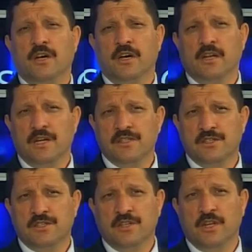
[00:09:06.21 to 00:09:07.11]

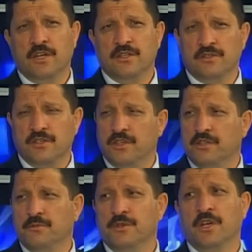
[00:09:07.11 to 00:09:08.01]
arazisine,
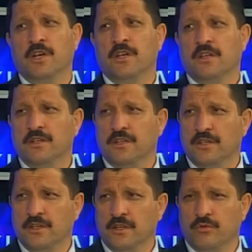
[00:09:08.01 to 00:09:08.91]
rakımına e,
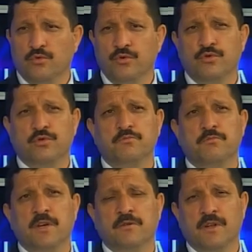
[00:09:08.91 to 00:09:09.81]
uygun
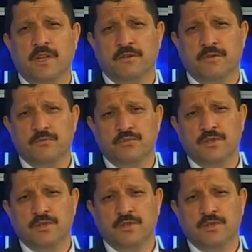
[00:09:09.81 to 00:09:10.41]
meyveler var.